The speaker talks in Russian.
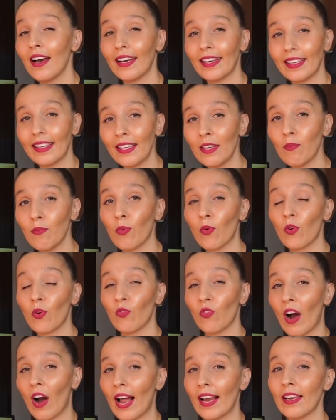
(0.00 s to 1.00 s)
и
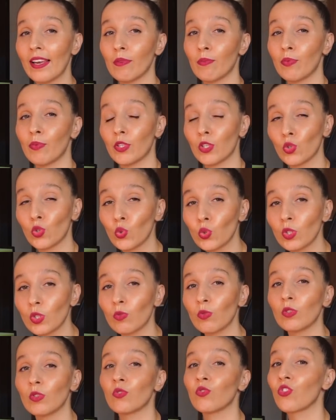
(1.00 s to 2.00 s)
буквально
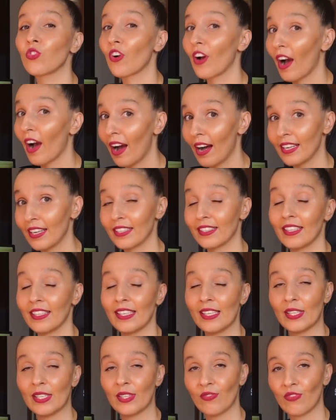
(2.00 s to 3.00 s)
присутствует в
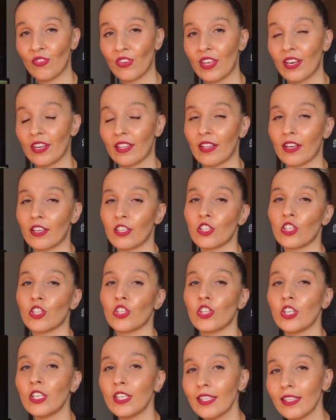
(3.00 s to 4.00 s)
каждой сфере нашей
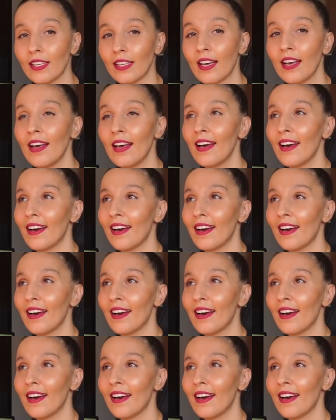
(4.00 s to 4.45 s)
жизни.